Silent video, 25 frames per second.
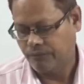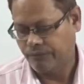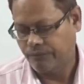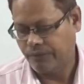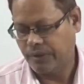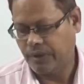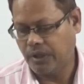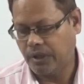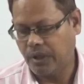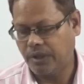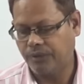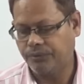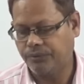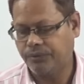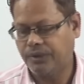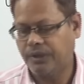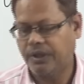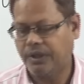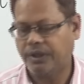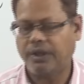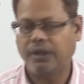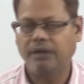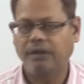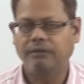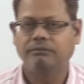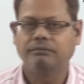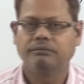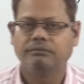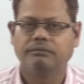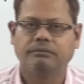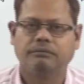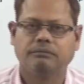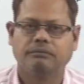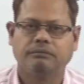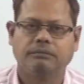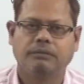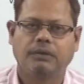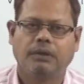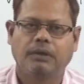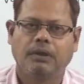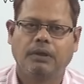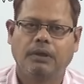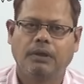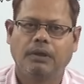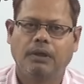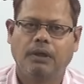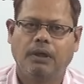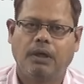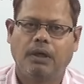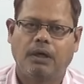వీక్గానే ఉంది కదా
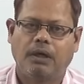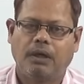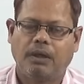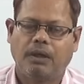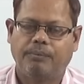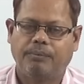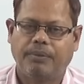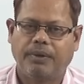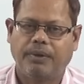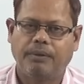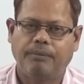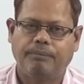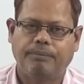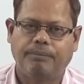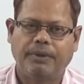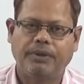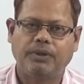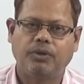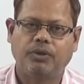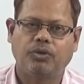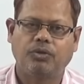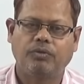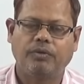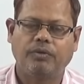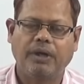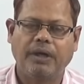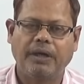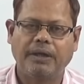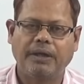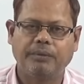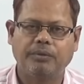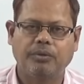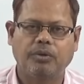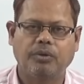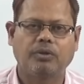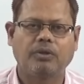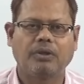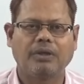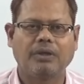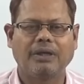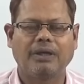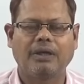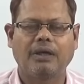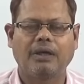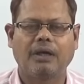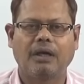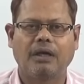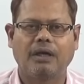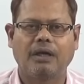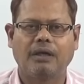అంటే ప పంతొమ్మిది వేల ఎనిమిది వందల
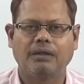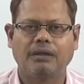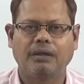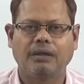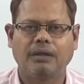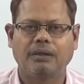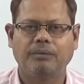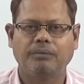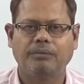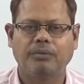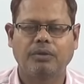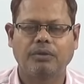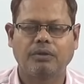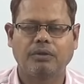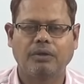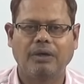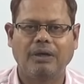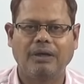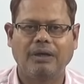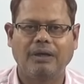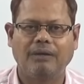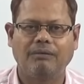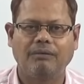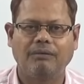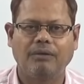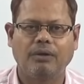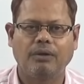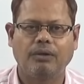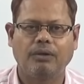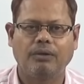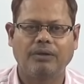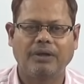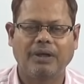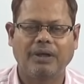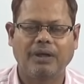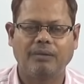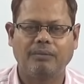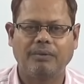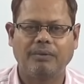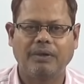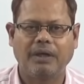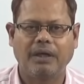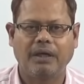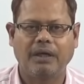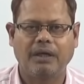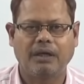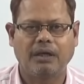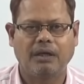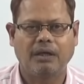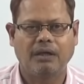దగ్గర ఎనిమిది వందల లెవెల్లో
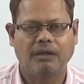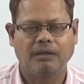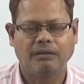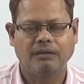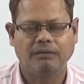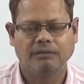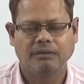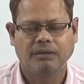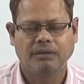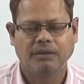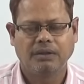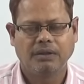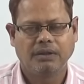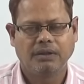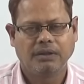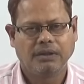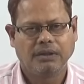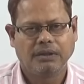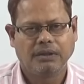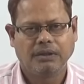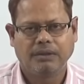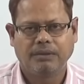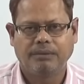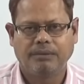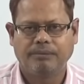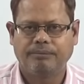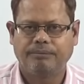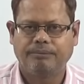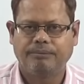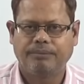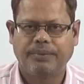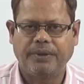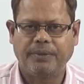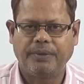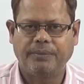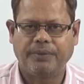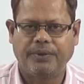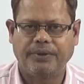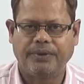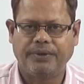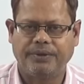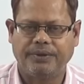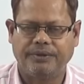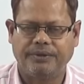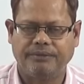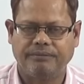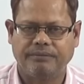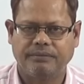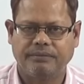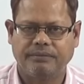నిలబడలేక పడిపోయింది